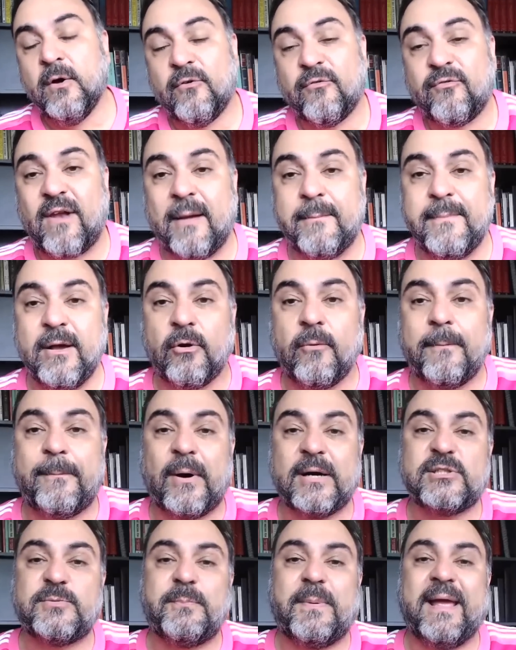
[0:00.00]
Flamengo
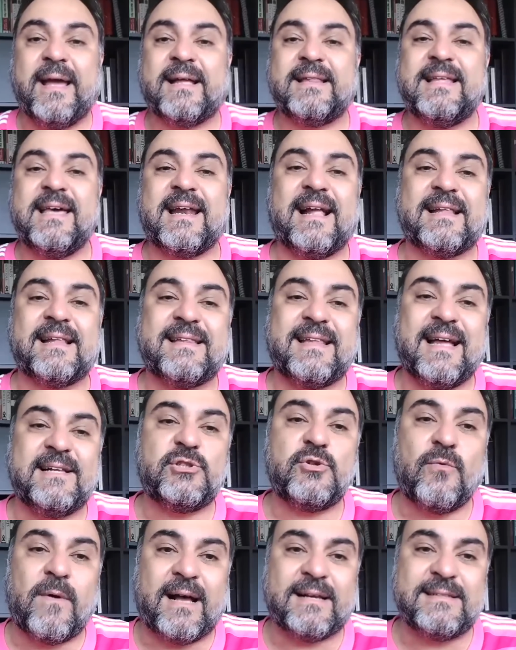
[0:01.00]
pode perder até
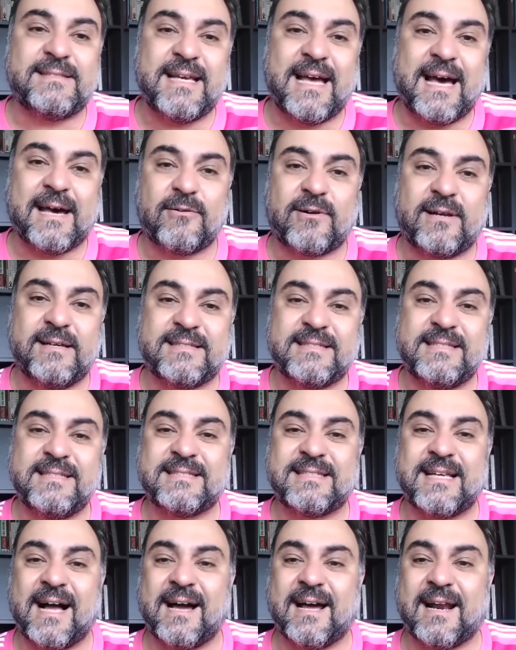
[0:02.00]
de 1 a 0 que se
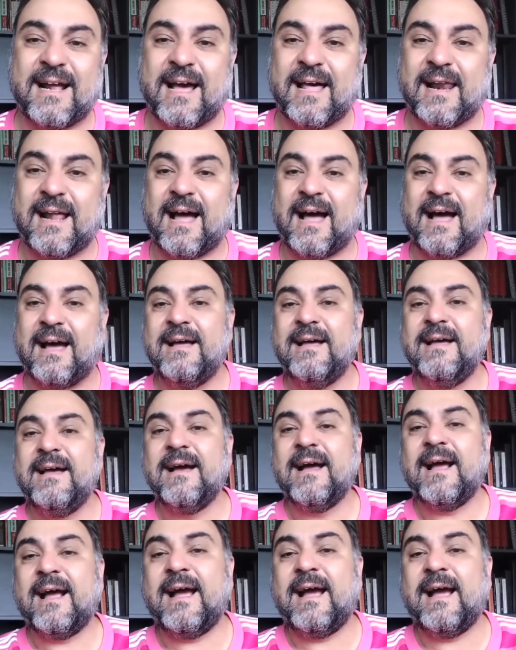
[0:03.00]
sagrará
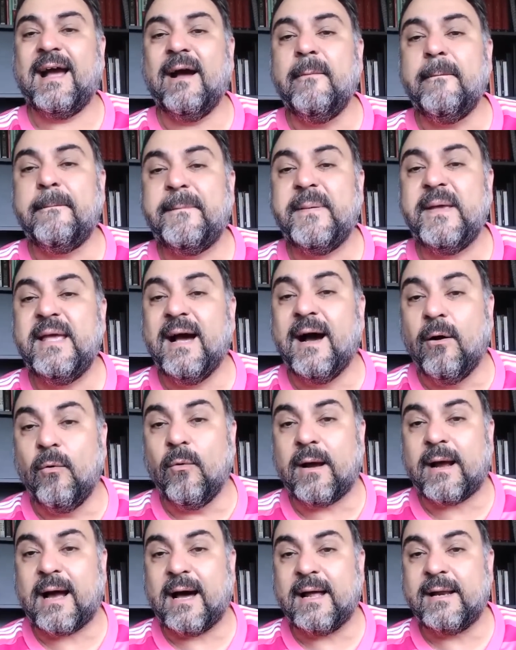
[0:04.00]
campeão
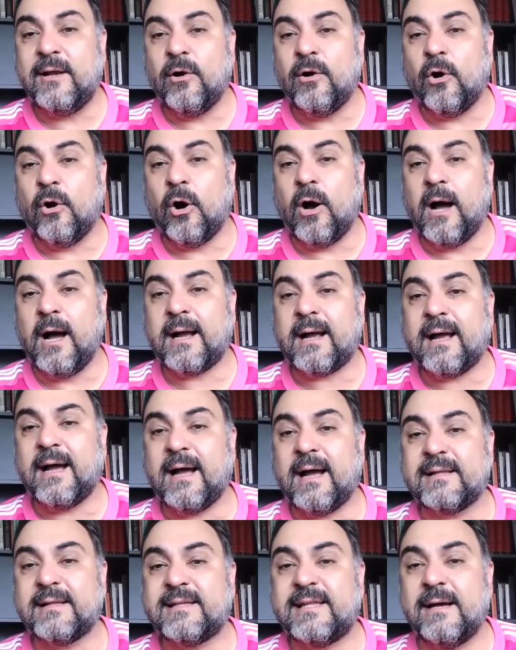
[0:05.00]
carioca.
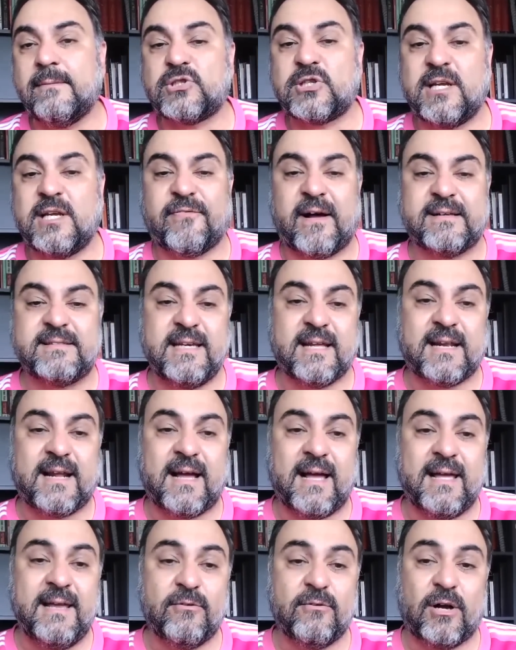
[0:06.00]
Temos que fazer
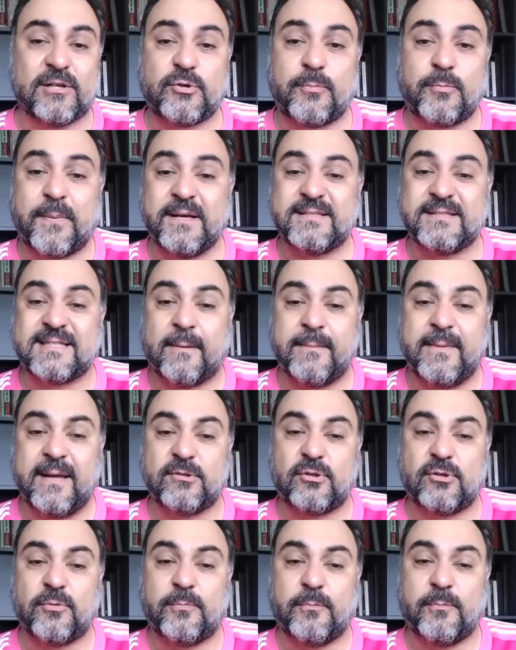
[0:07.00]
aí o nosso
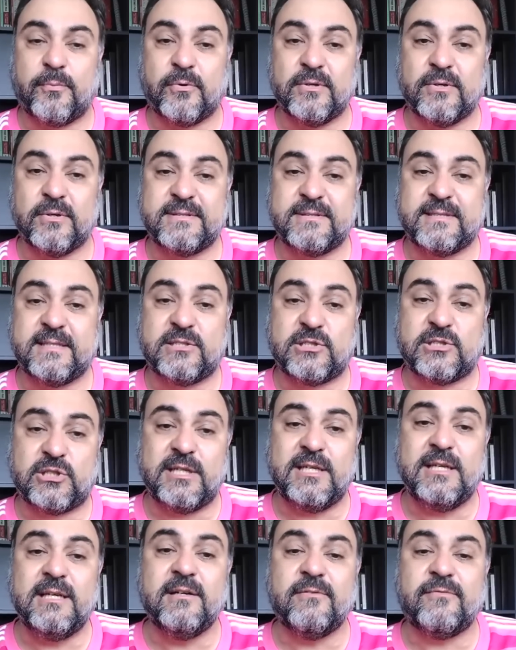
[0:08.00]
pensamento
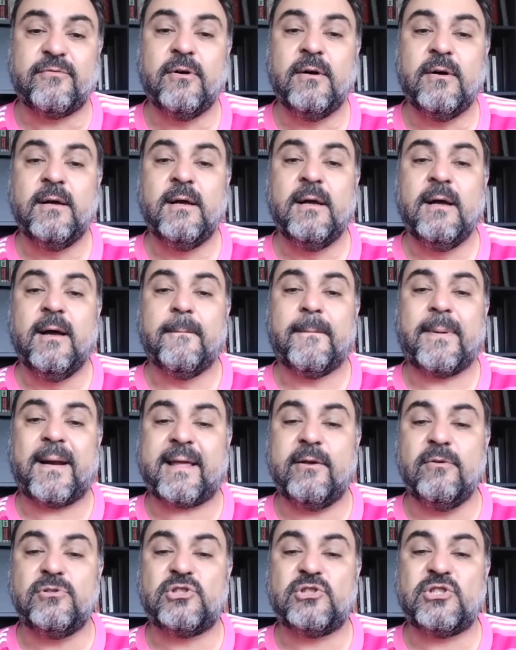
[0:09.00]
positivo para que o
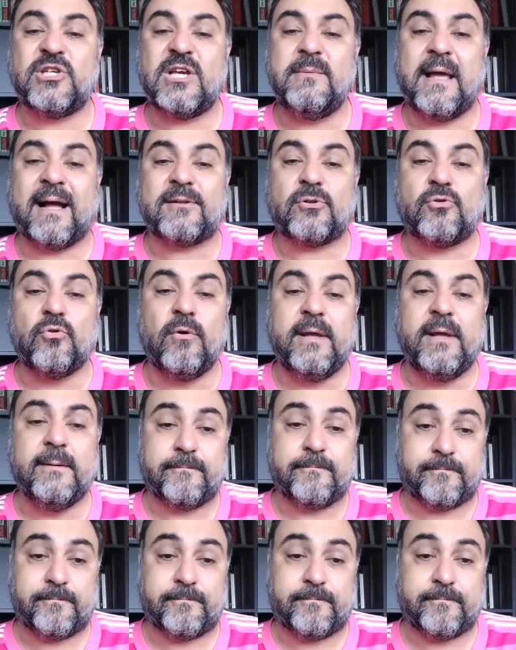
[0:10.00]
time atue